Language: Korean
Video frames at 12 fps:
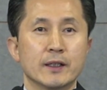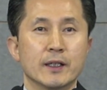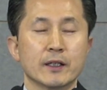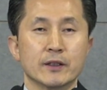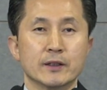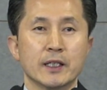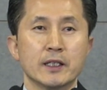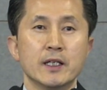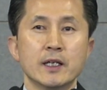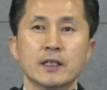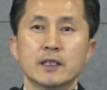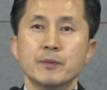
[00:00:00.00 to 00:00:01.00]
아, 그런데 이
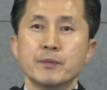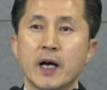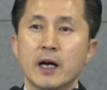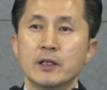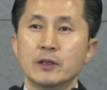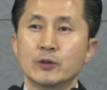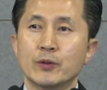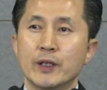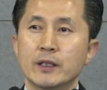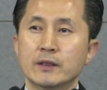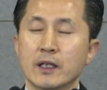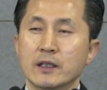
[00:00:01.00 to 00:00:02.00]

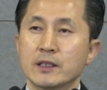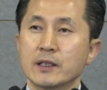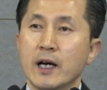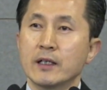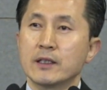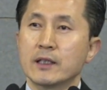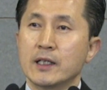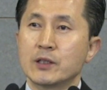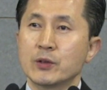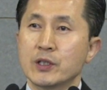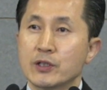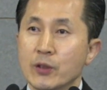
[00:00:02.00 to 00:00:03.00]
금향로의 당이 향을
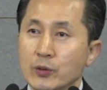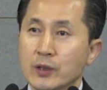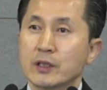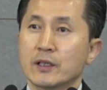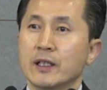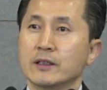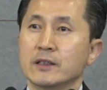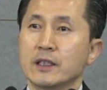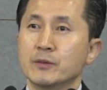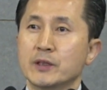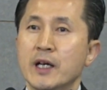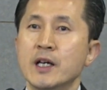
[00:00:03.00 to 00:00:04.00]
가지고 지성구도 들어가기
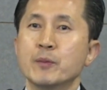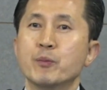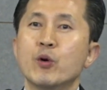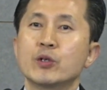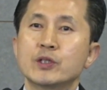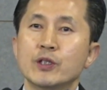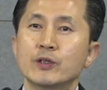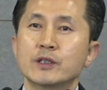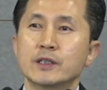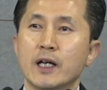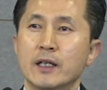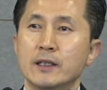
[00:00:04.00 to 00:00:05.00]
때문에
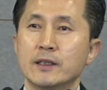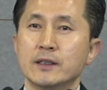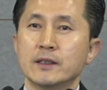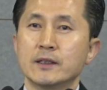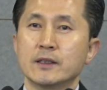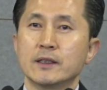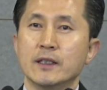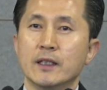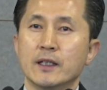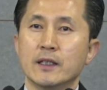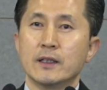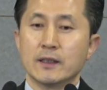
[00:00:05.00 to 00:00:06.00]
목적상,
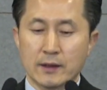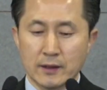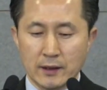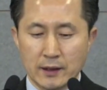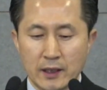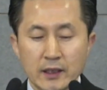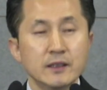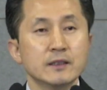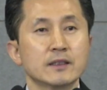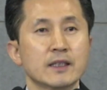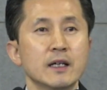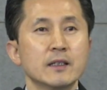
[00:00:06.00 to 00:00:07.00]
아, 이
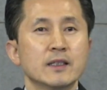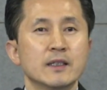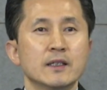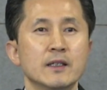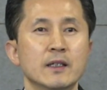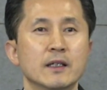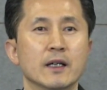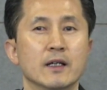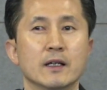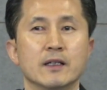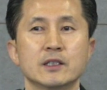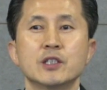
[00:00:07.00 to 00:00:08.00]
기능상
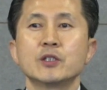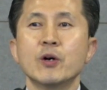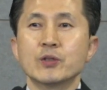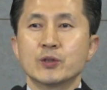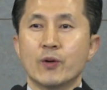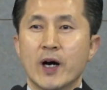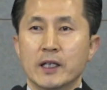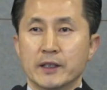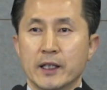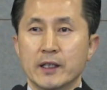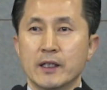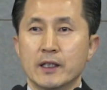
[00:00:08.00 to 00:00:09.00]
아, 지성소
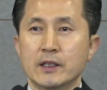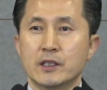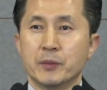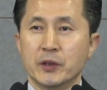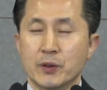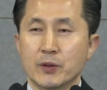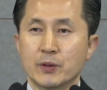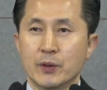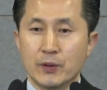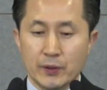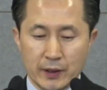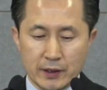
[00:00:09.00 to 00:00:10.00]
안에
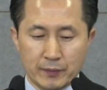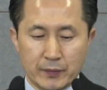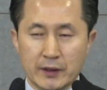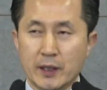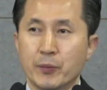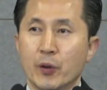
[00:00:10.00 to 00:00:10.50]
집어넣고 있습니다.